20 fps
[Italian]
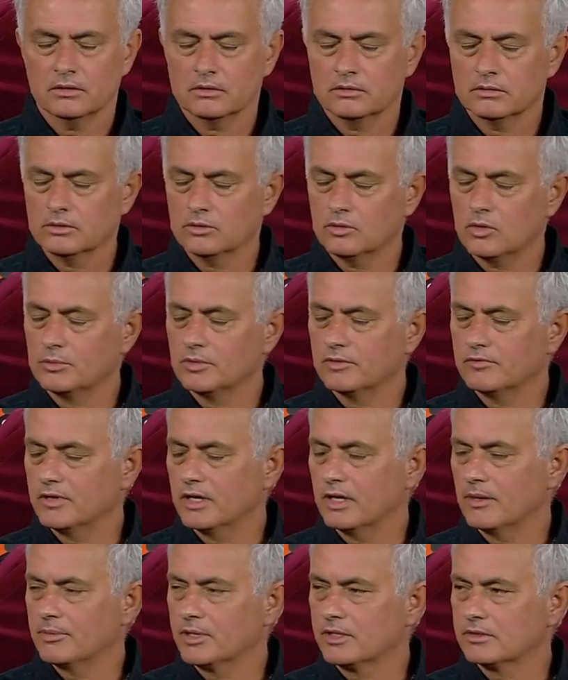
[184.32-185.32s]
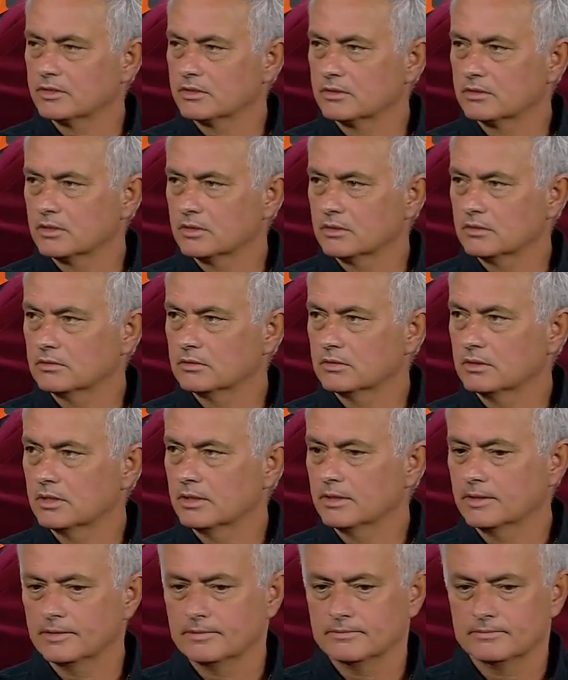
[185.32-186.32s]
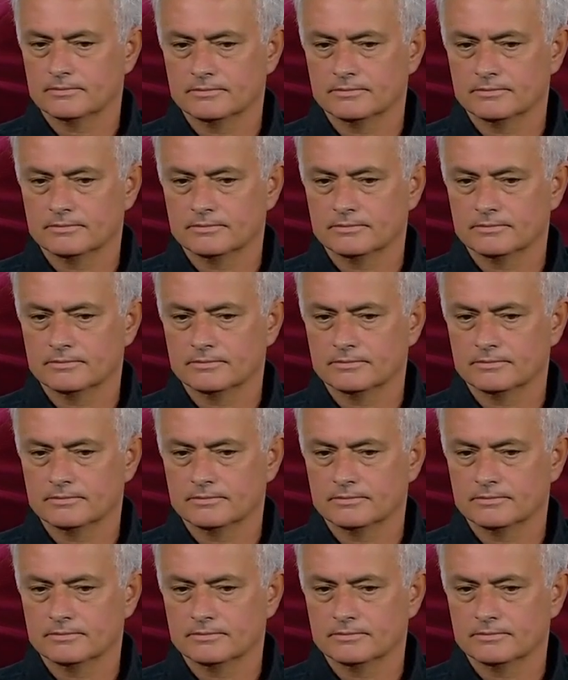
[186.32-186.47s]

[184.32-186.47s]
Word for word: di come va la partita. Um,